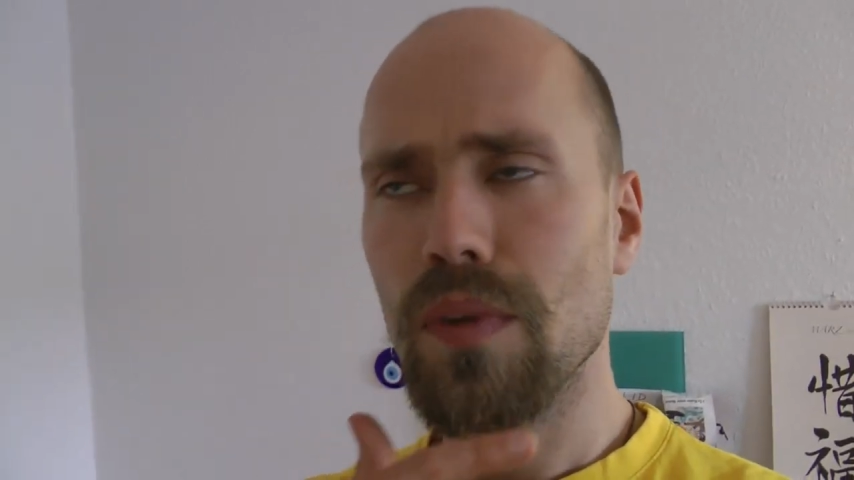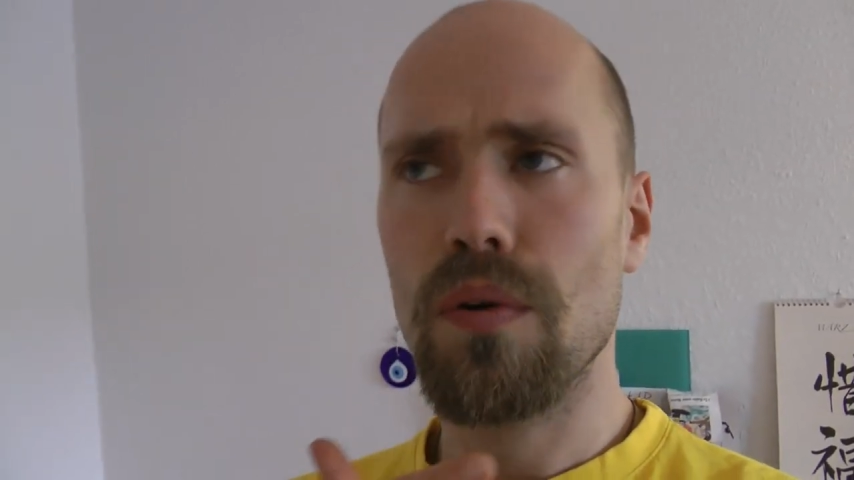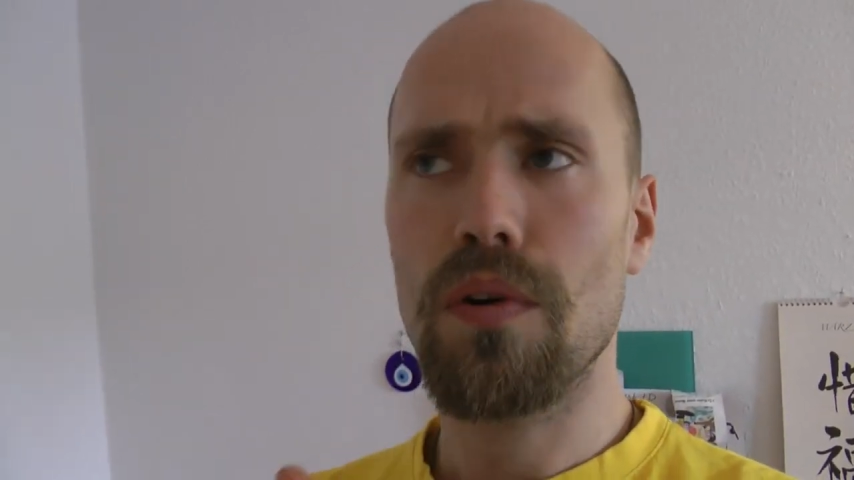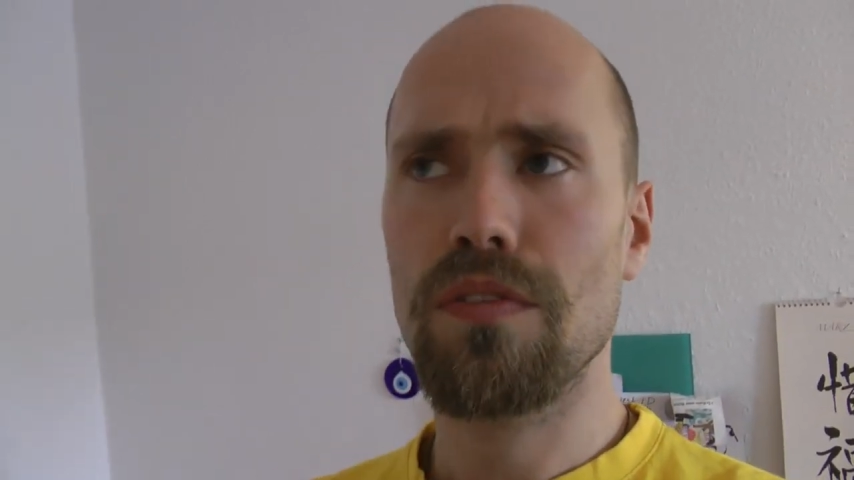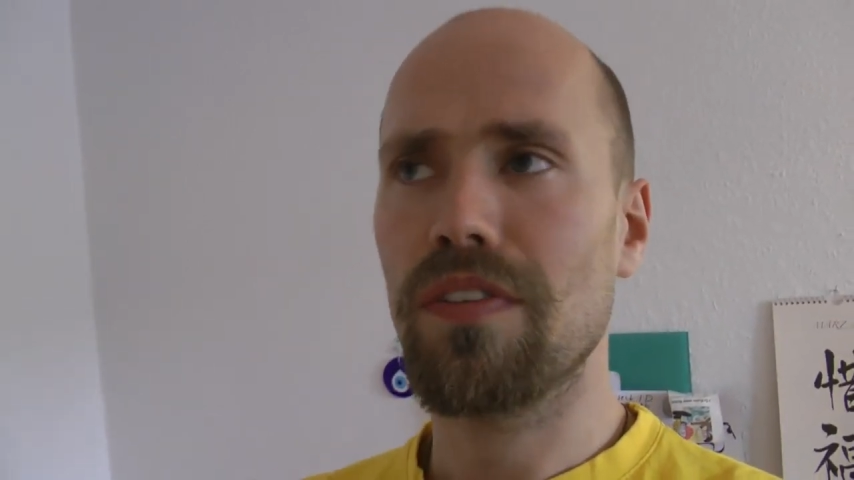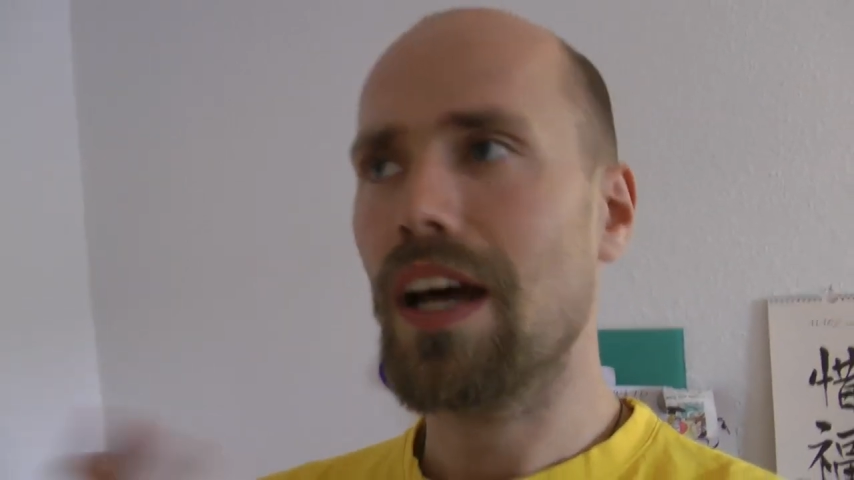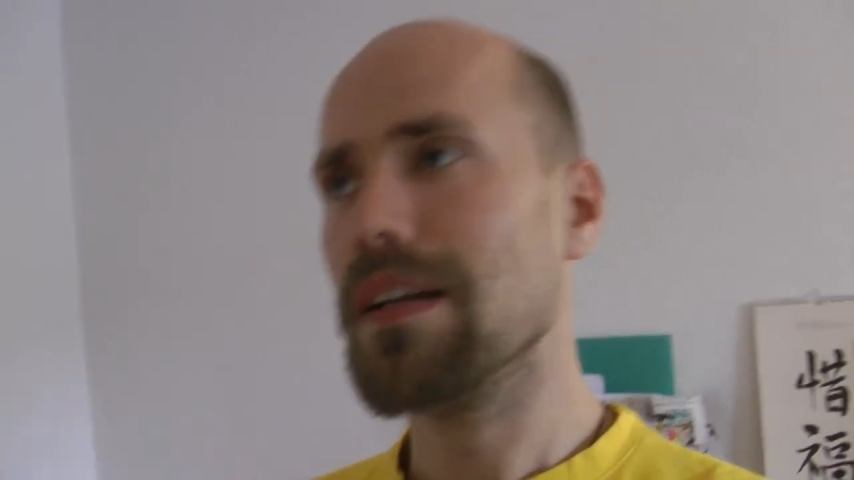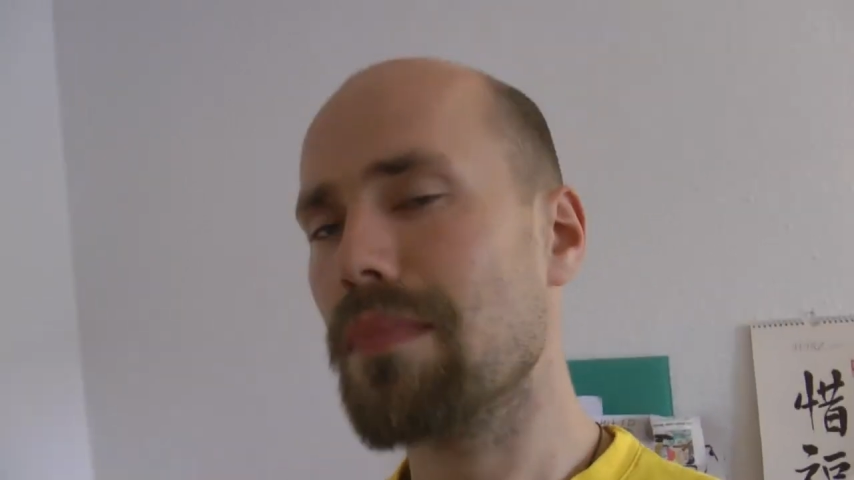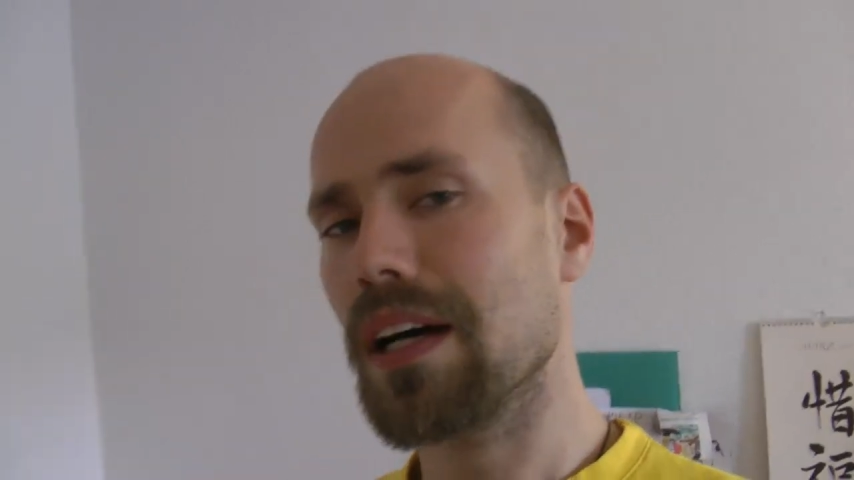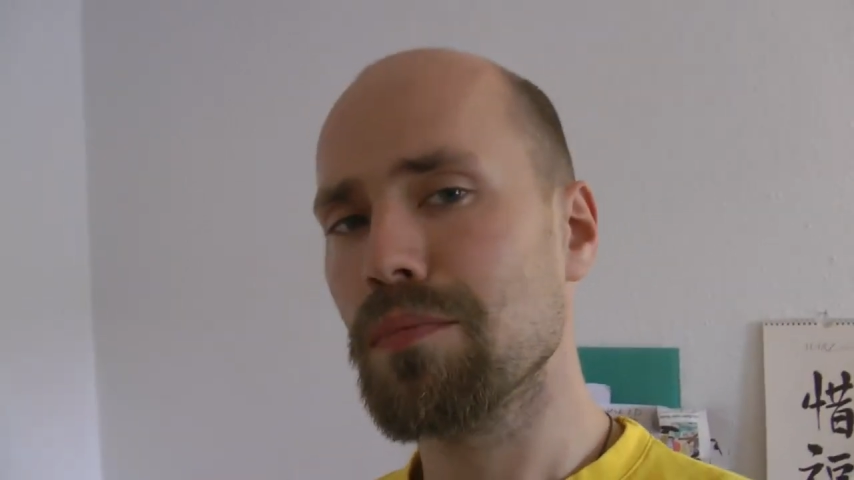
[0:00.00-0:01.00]
Und
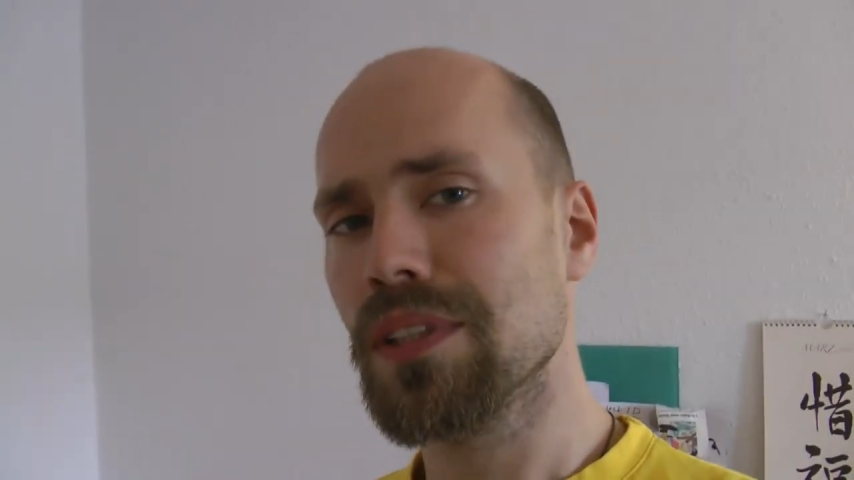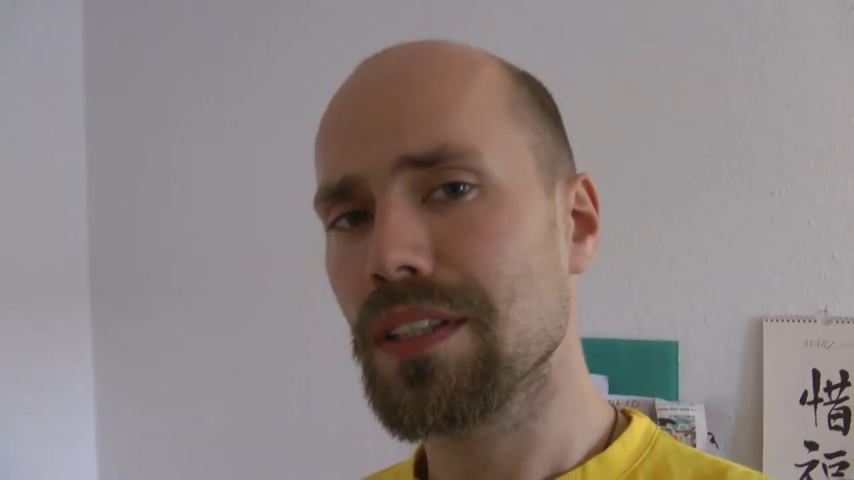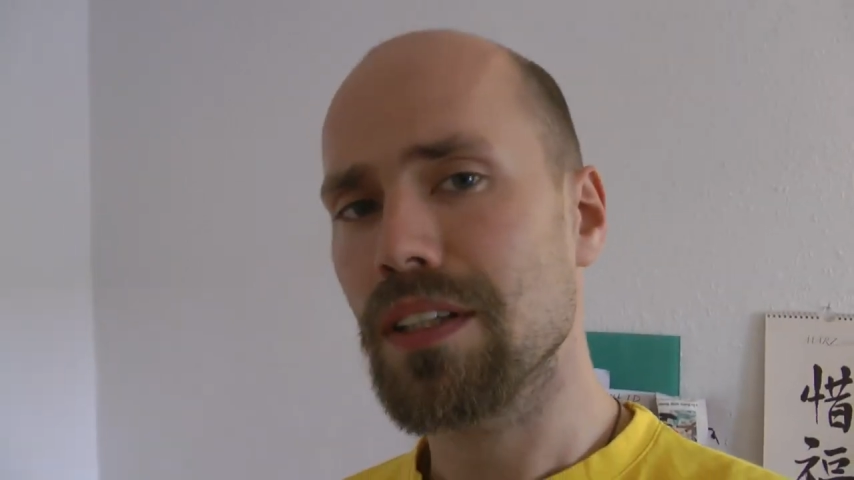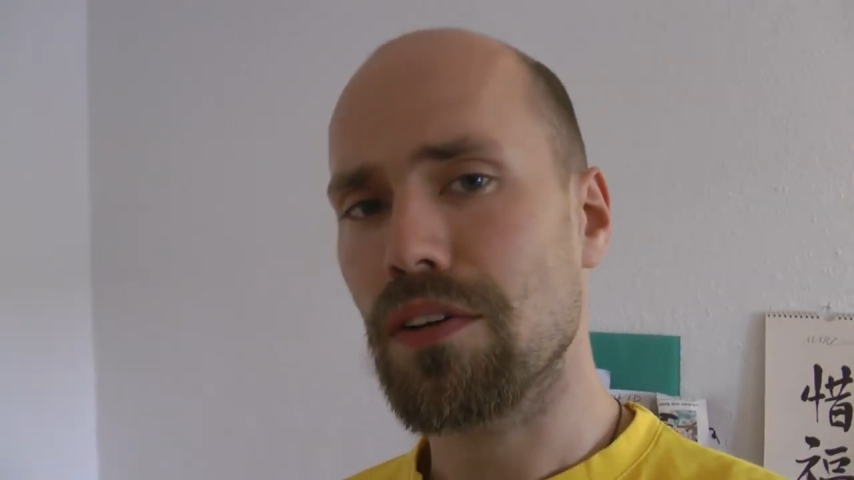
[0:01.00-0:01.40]
vielleicht mache ich mit Dietlind auch